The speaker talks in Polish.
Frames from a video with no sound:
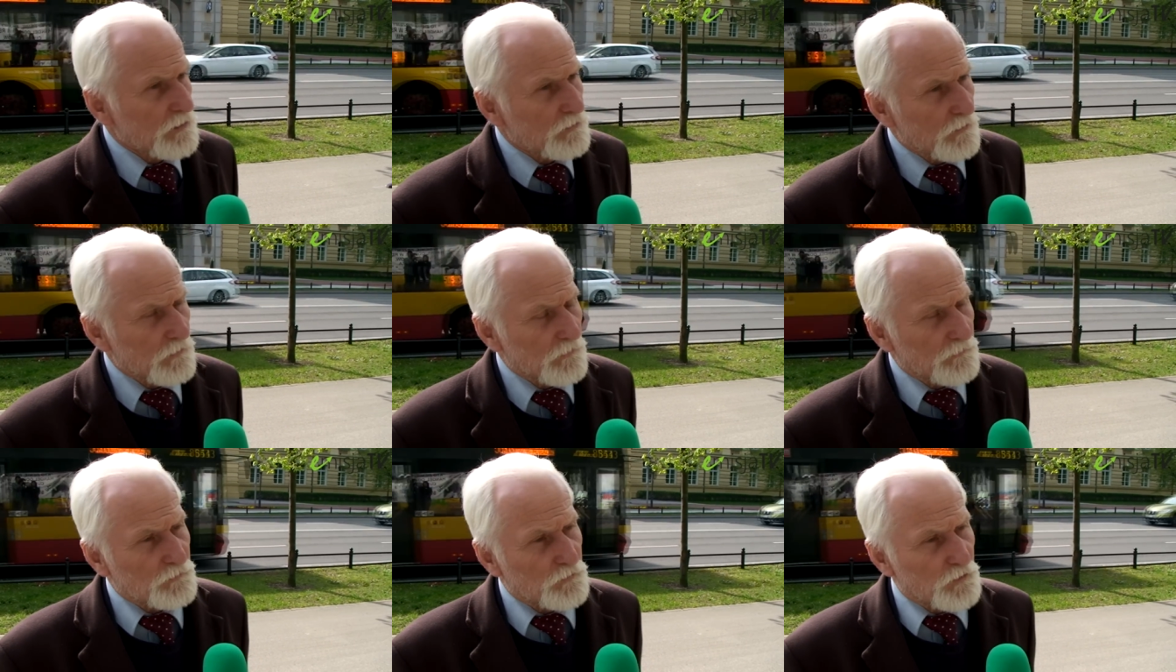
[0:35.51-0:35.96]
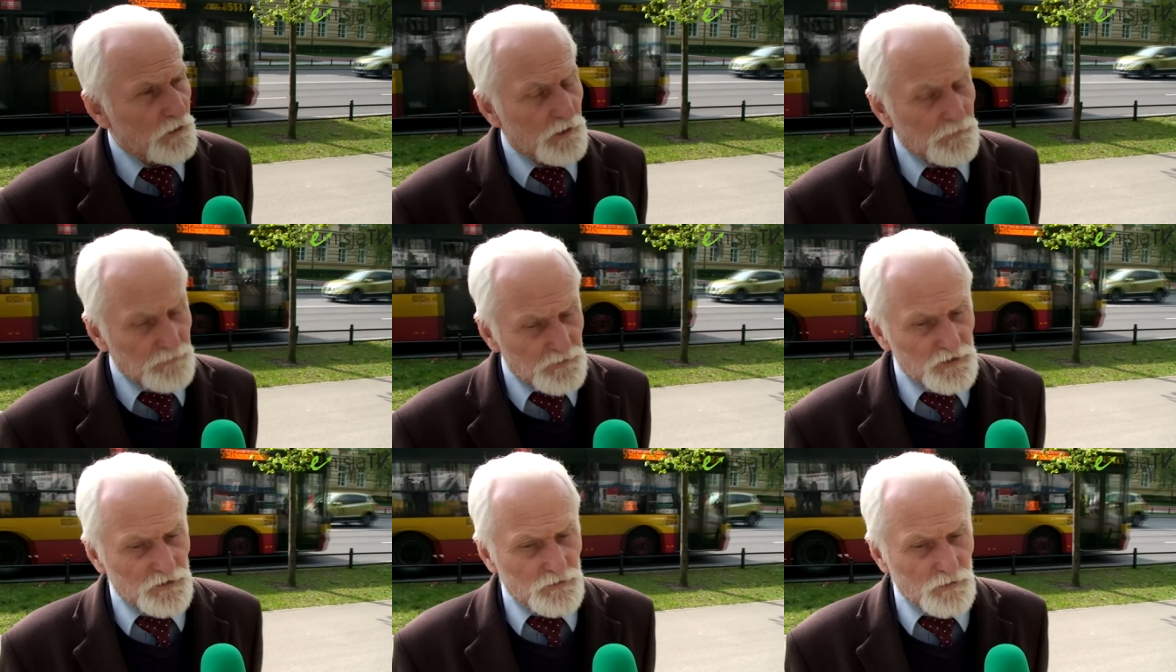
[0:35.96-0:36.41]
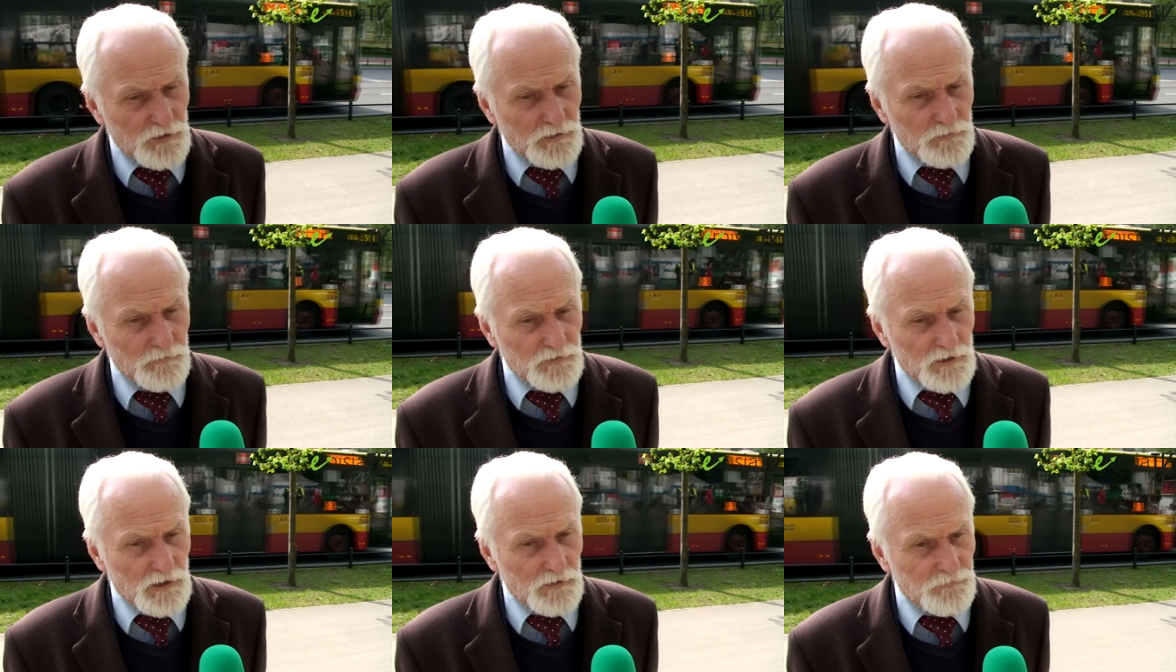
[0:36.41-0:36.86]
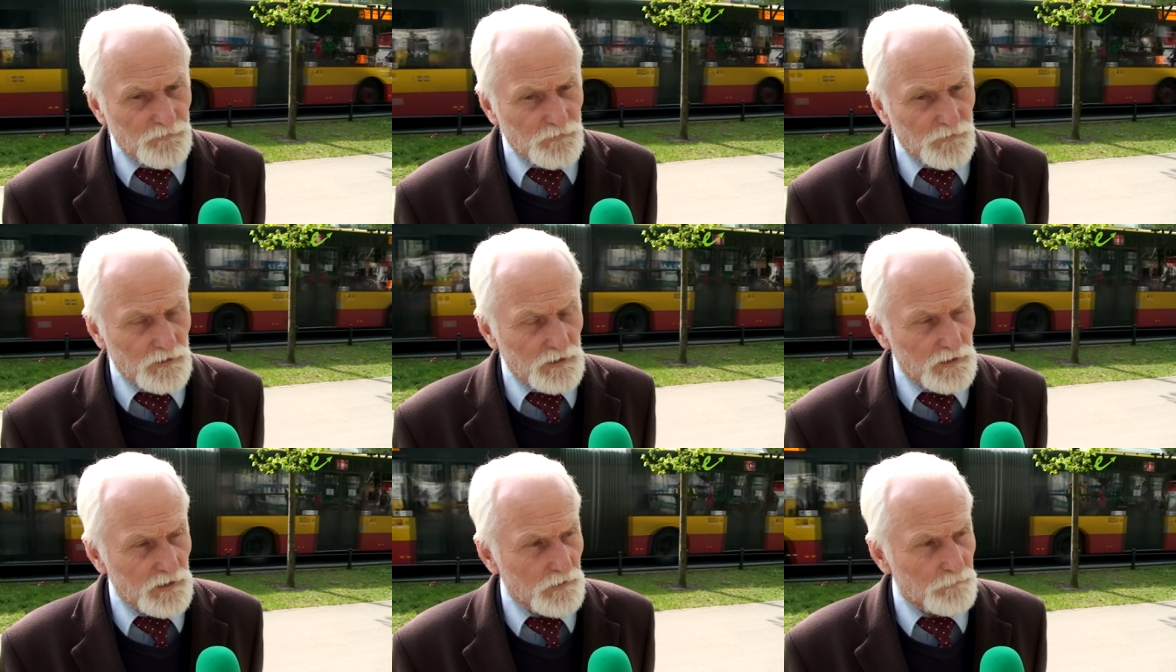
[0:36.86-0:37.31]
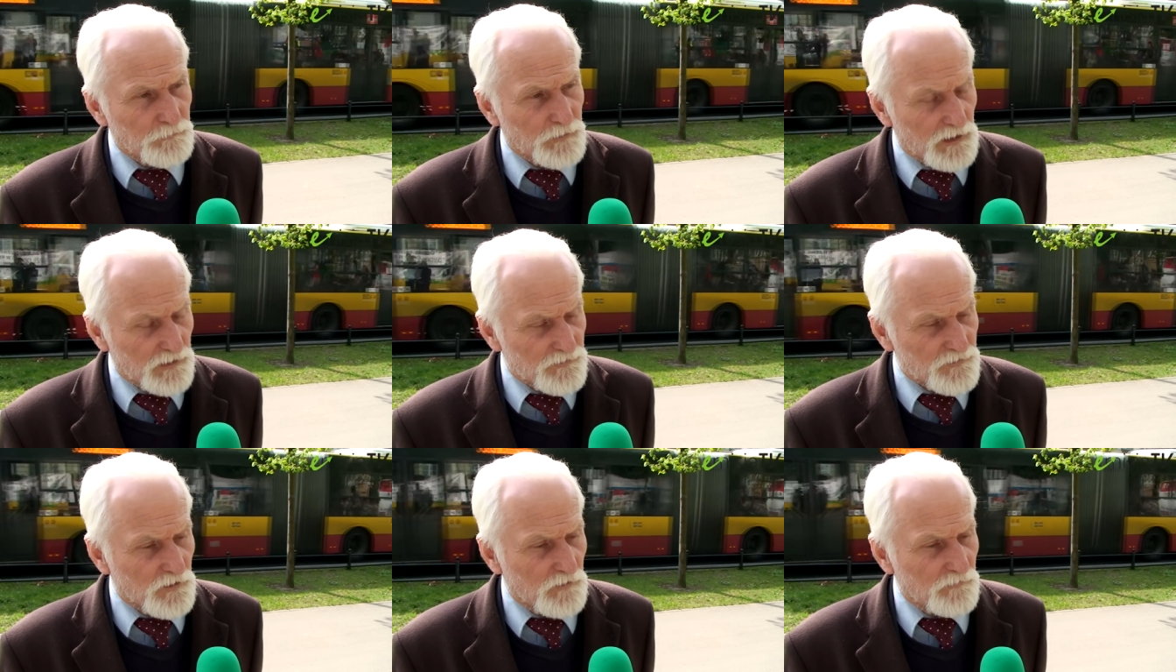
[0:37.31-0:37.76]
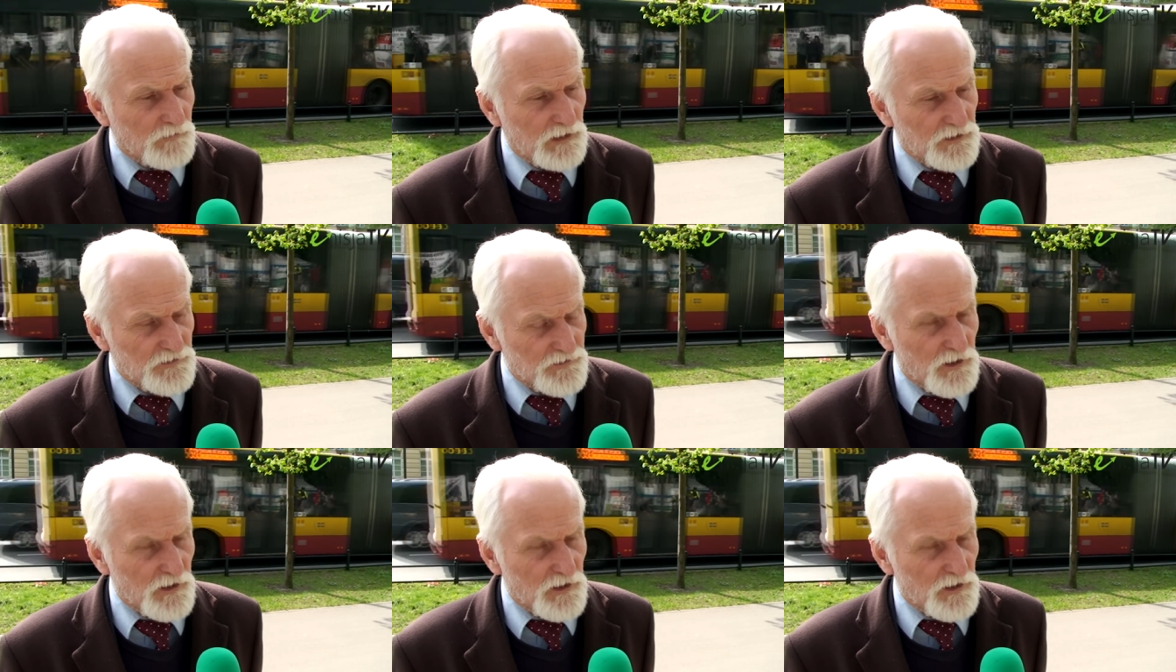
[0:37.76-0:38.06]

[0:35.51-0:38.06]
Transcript: w których przyszło im w tej chwili pracować,